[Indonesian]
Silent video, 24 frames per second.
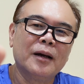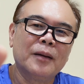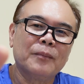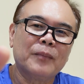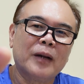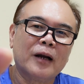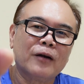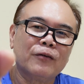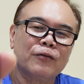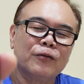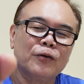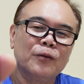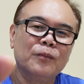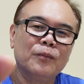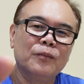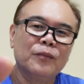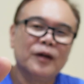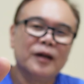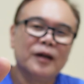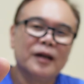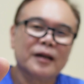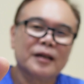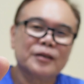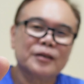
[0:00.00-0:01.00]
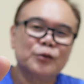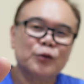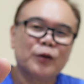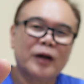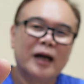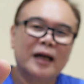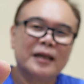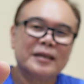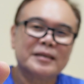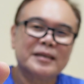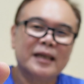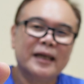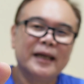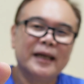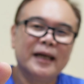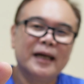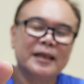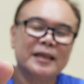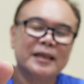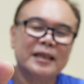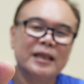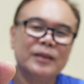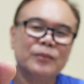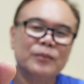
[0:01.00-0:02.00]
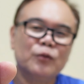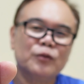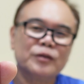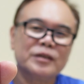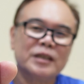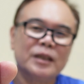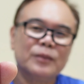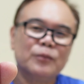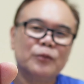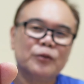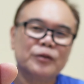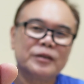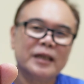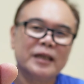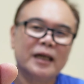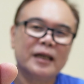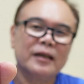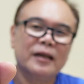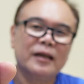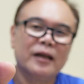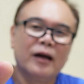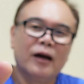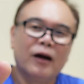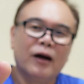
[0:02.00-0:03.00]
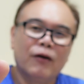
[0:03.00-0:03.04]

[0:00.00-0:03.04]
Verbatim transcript: parfum kesukaan saya di musim hujan